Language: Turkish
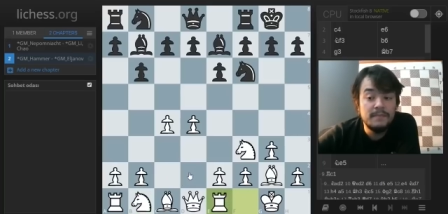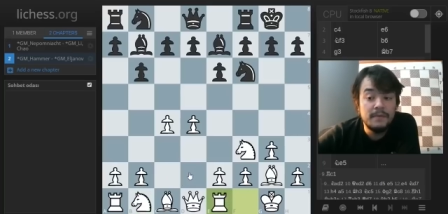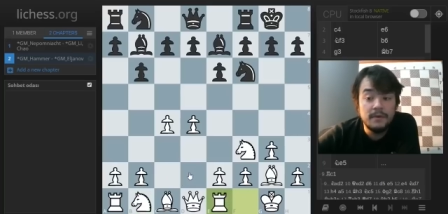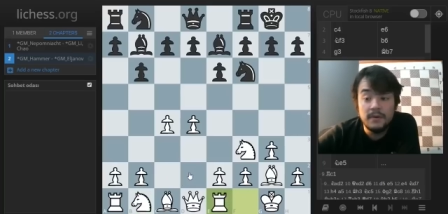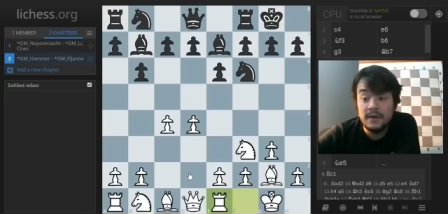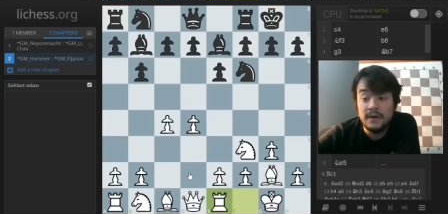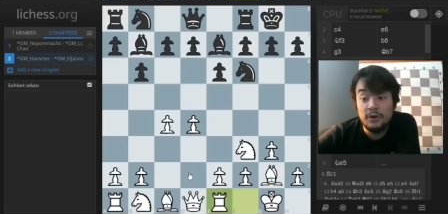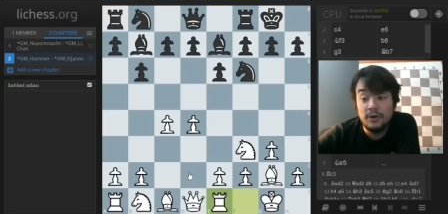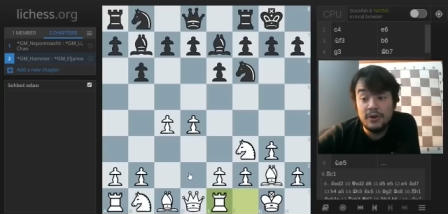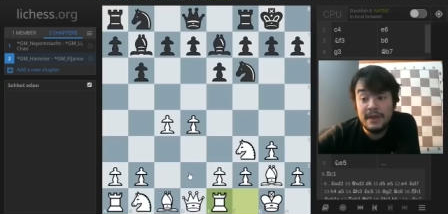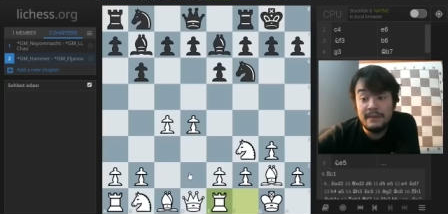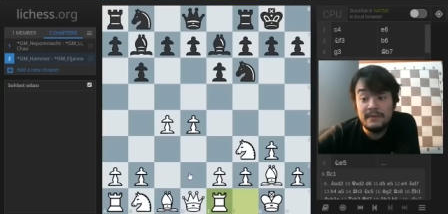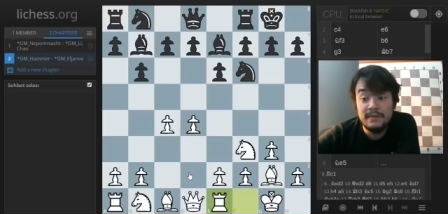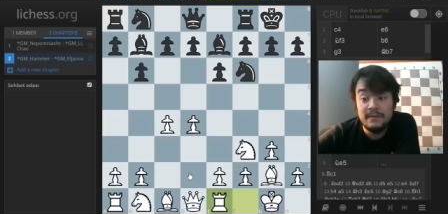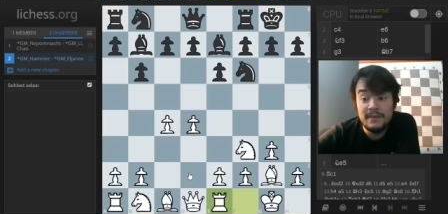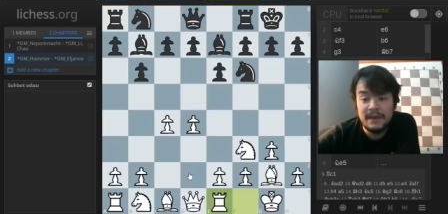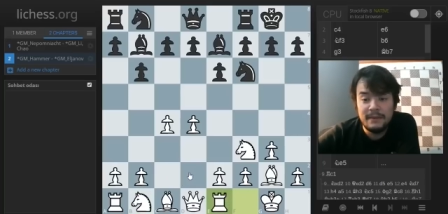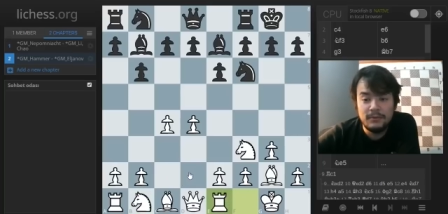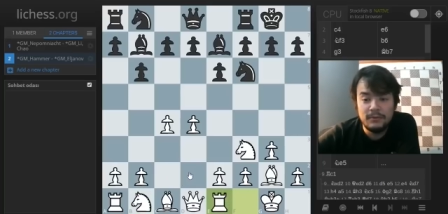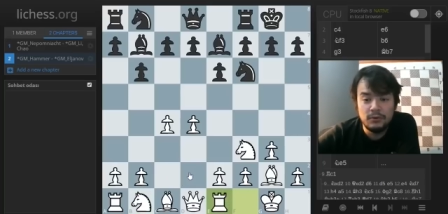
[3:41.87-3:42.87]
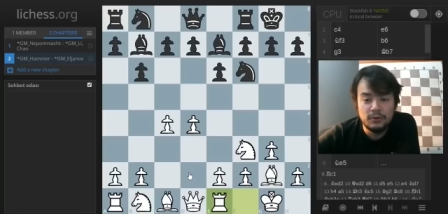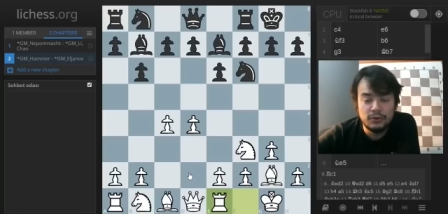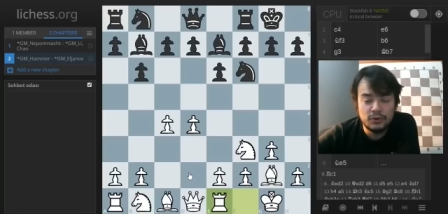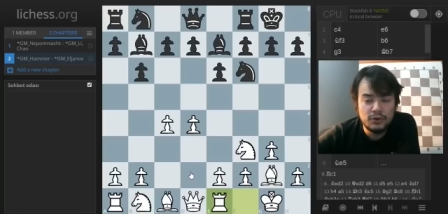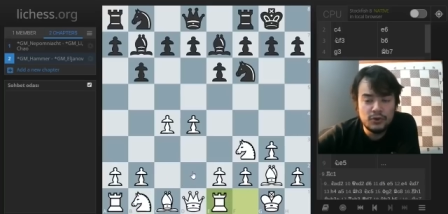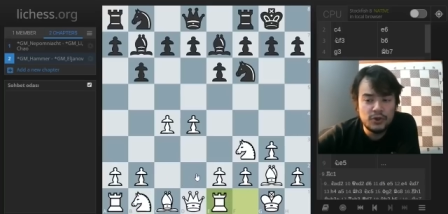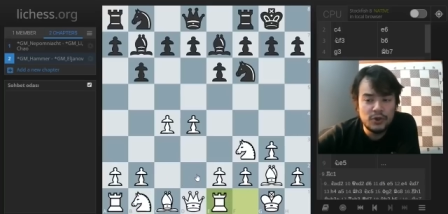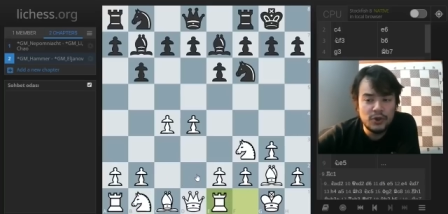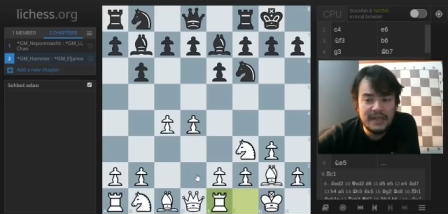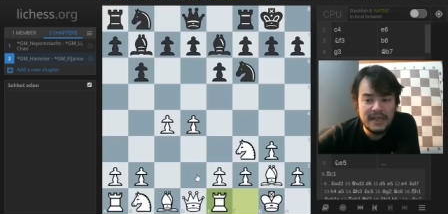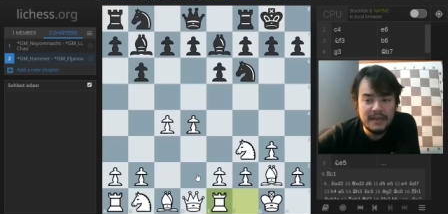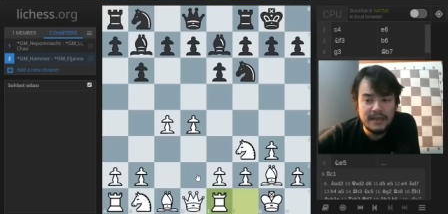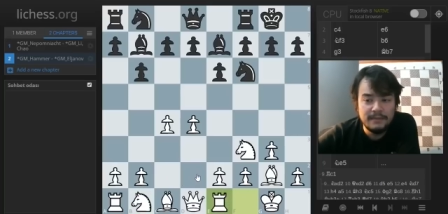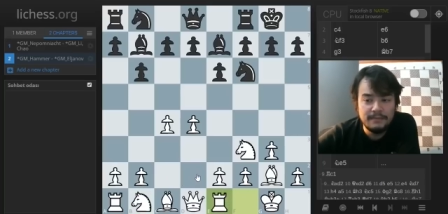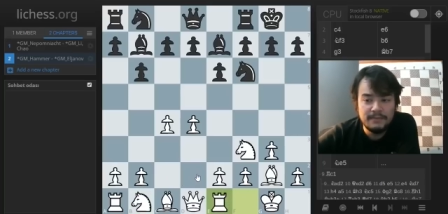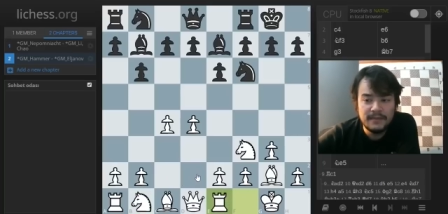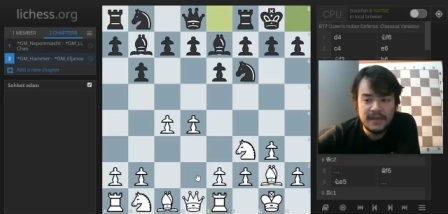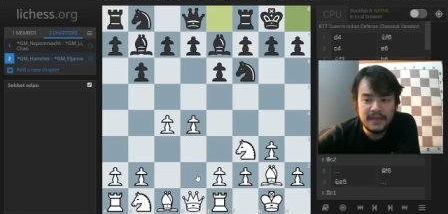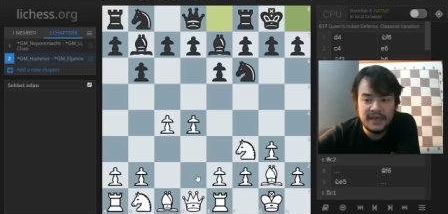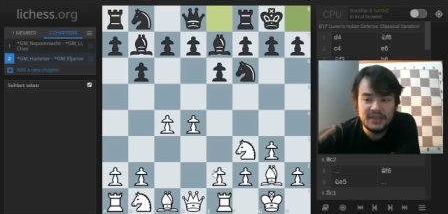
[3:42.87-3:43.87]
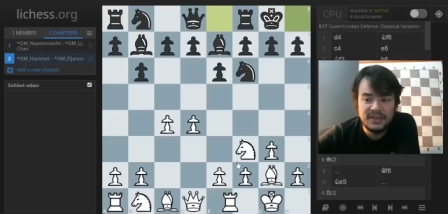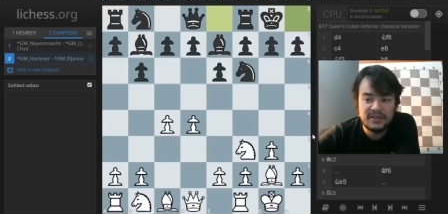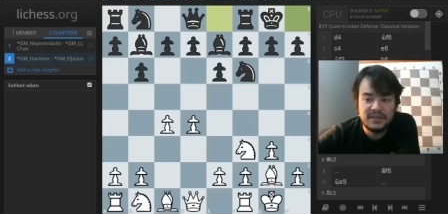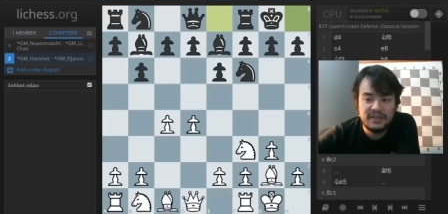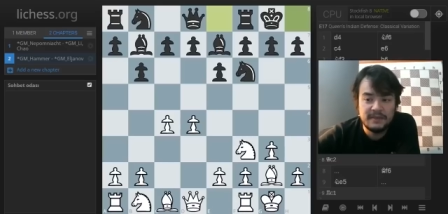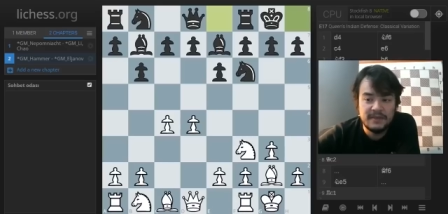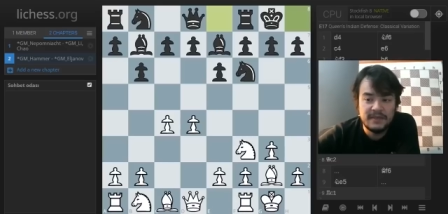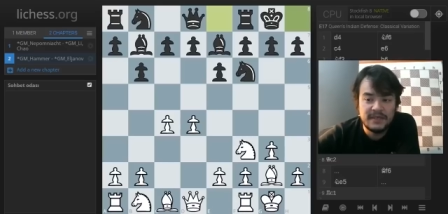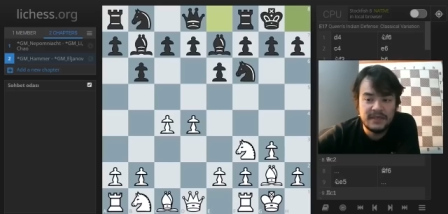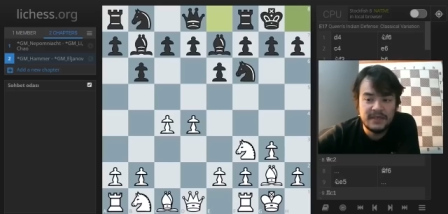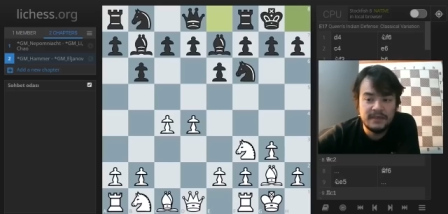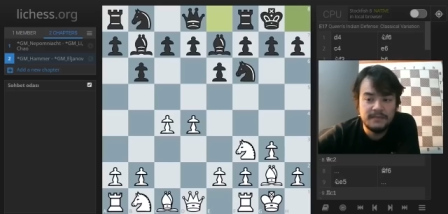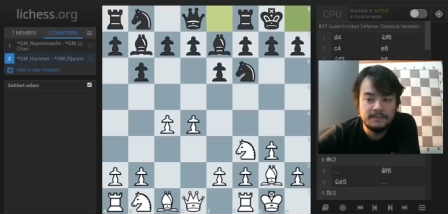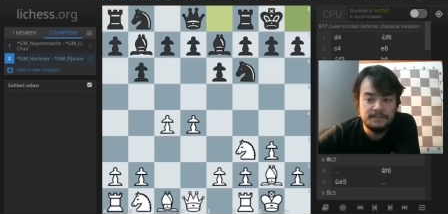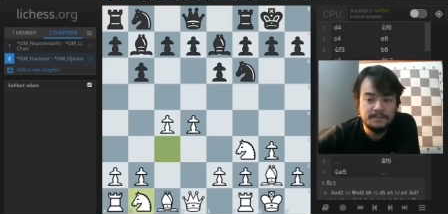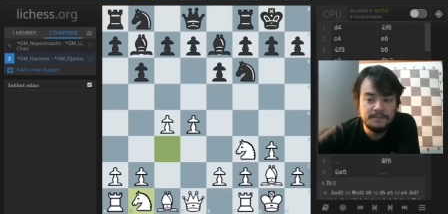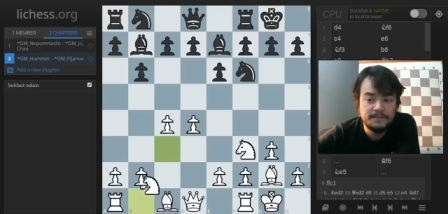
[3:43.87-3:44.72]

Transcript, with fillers: e, önemli bir hamle olduğunu söyleyelim. Ancak tabii ki